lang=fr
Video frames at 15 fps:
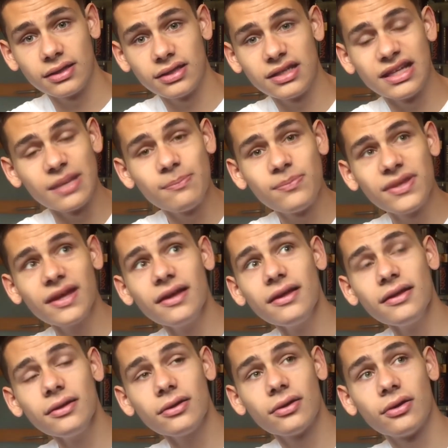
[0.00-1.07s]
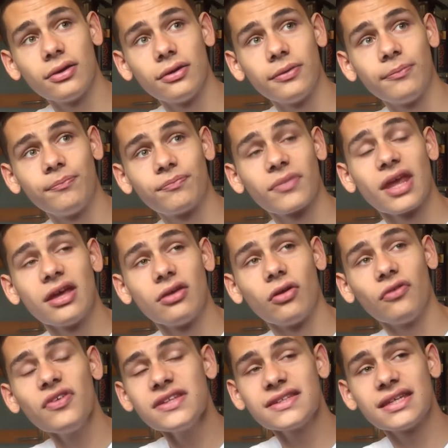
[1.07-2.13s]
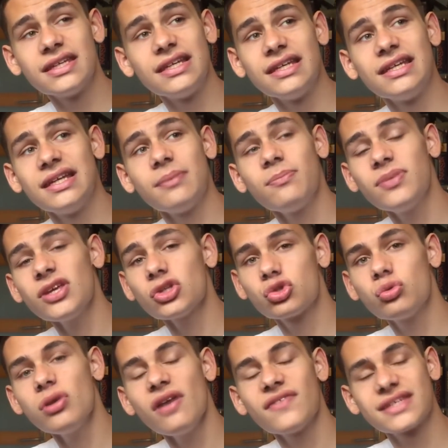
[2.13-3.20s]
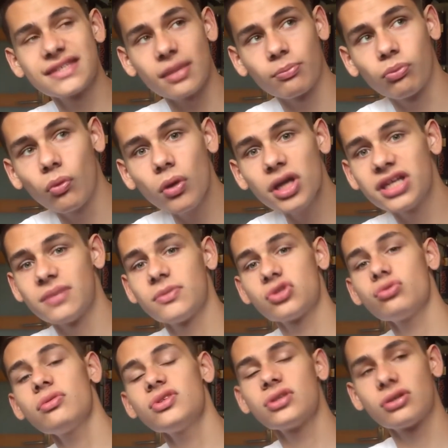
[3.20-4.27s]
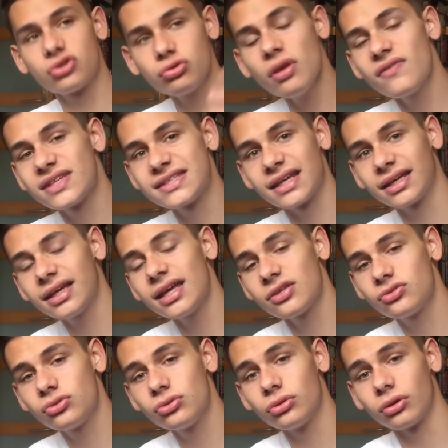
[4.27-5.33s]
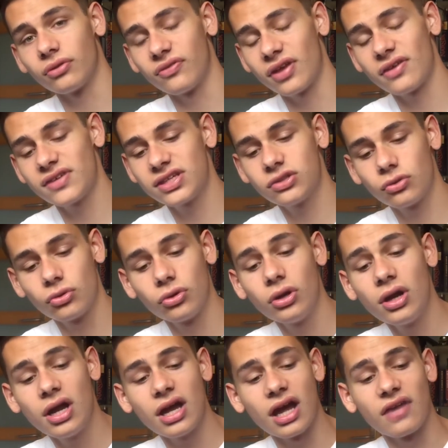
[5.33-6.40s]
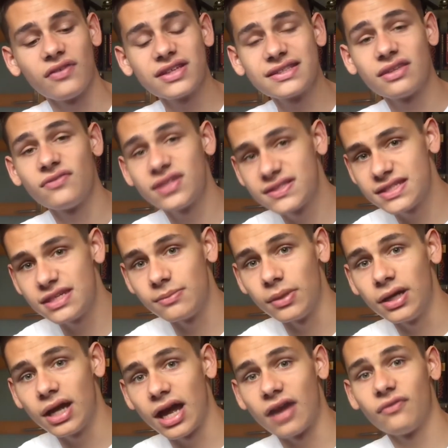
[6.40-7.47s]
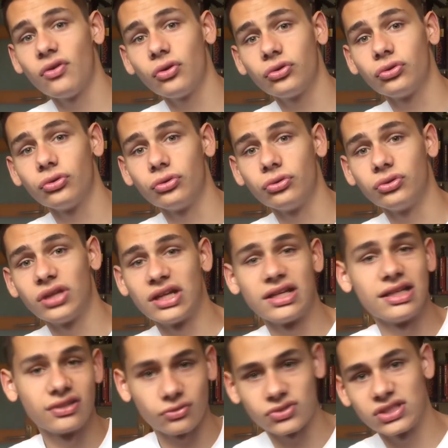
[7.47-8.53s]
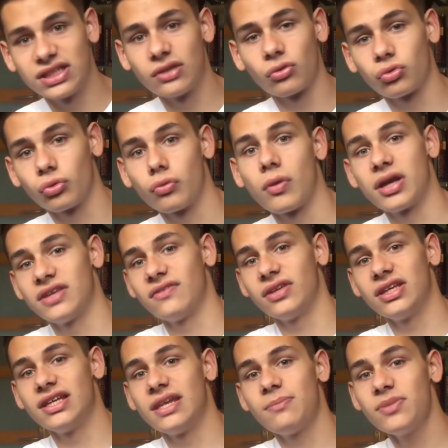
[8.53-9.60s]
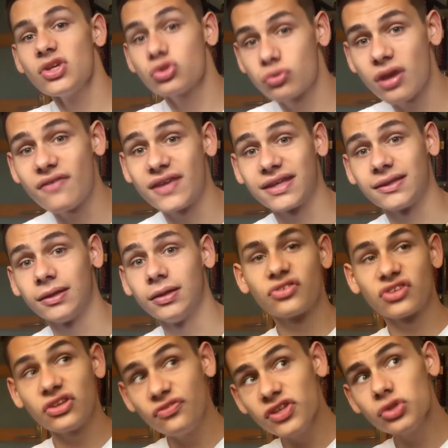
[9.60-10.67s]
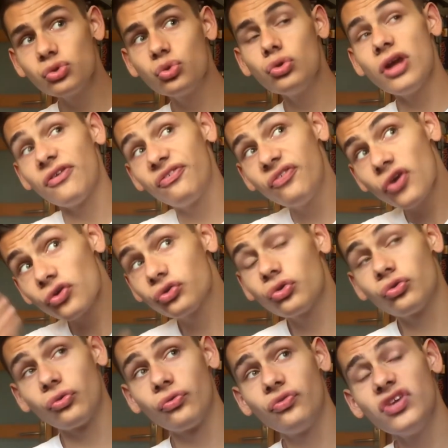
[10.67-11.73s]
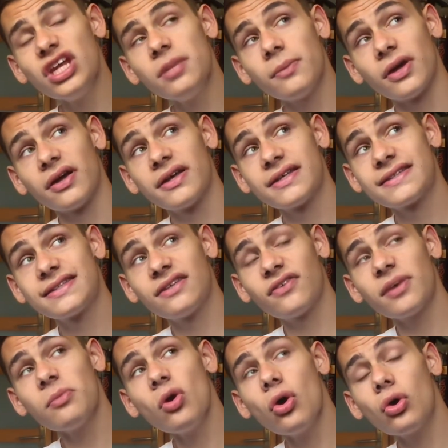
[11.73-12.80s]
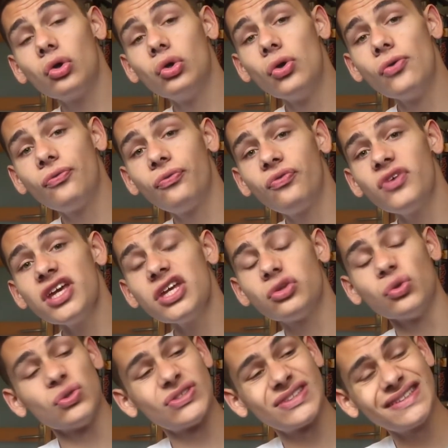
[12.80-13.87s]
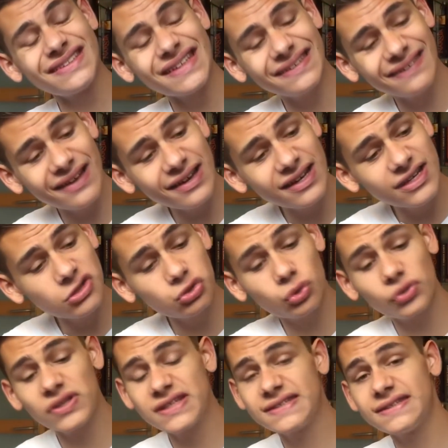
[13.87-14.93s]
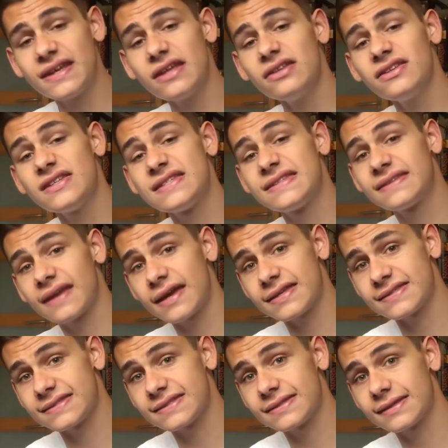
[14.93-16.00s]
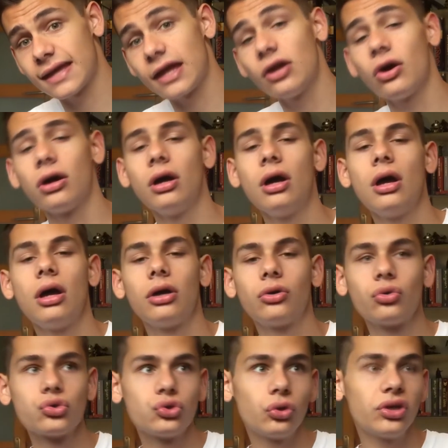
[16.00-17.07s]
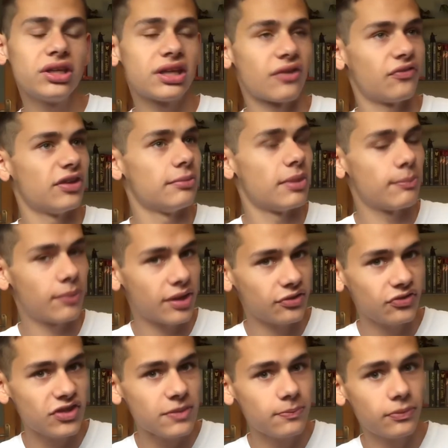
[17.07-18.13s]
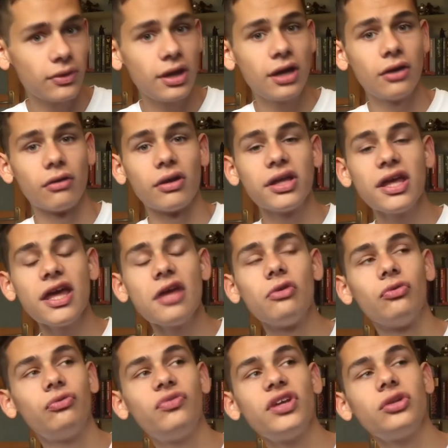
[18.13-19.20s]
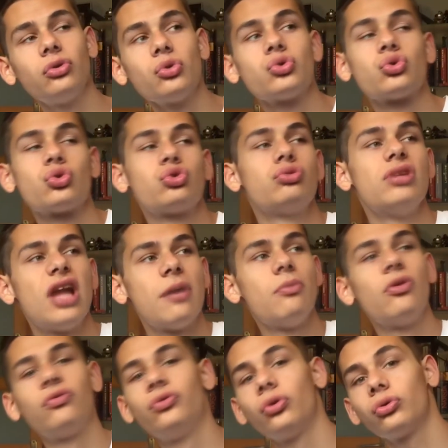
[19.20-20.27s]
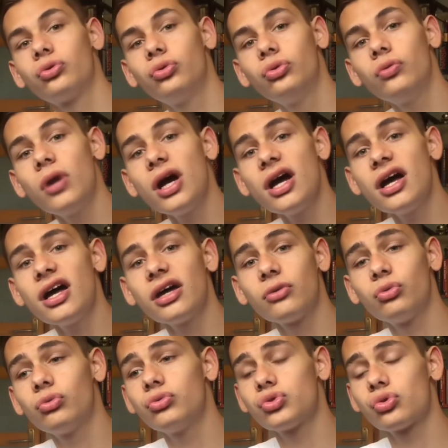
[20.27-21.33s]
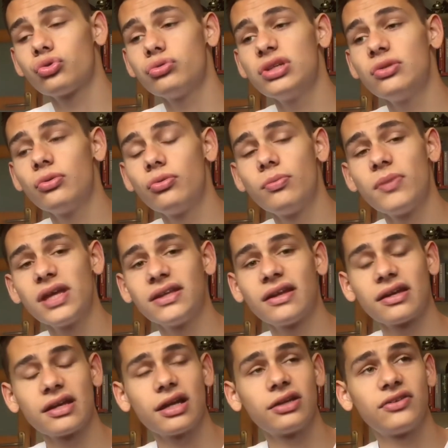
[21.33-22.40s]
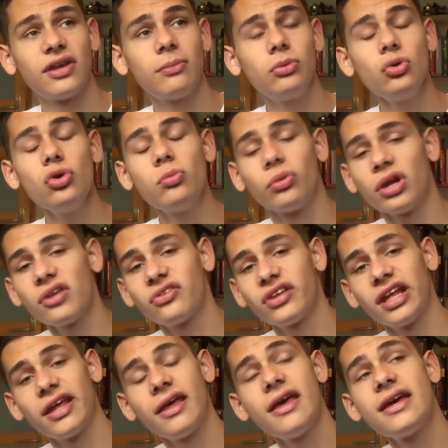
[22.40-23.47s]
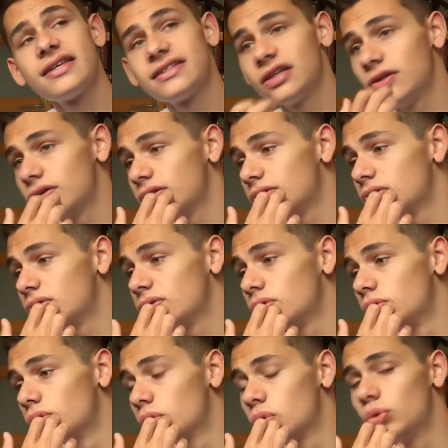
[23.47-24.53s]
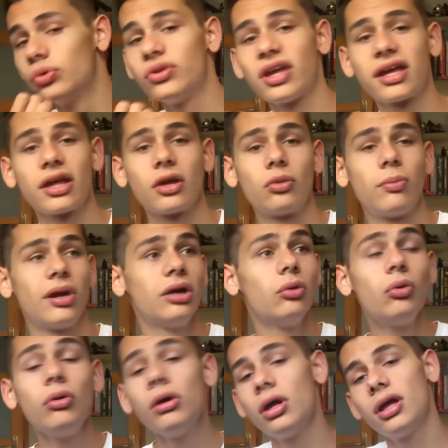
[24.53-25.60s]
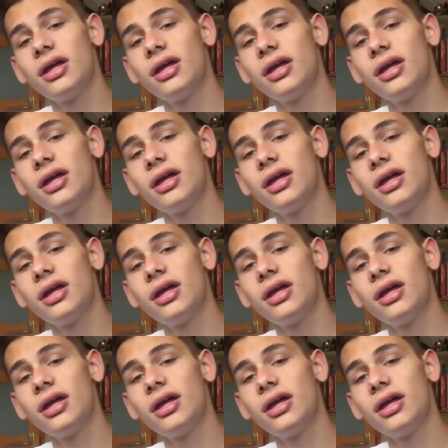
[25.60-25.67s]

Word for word: Il aime bien en fait, il, aime bien jouer avec sa proie, il aime bien jouer, avec sa créature, enfin avec, euh, avec ses victimes, avant d'aller les trucider dans son coin. Il, aime bien jouer avec. Ce qui fait du coup la force de ce film, c'est vraiment le fait de s'étaler sur des scènes qui stressent. Alors, Conjuring a fait le même principe. Vous voyez, le fait de je suis la meuf dans le couloir ou je suis le mec derrière le tableau. Bon, là, c'est le, le clown derrière le ballon.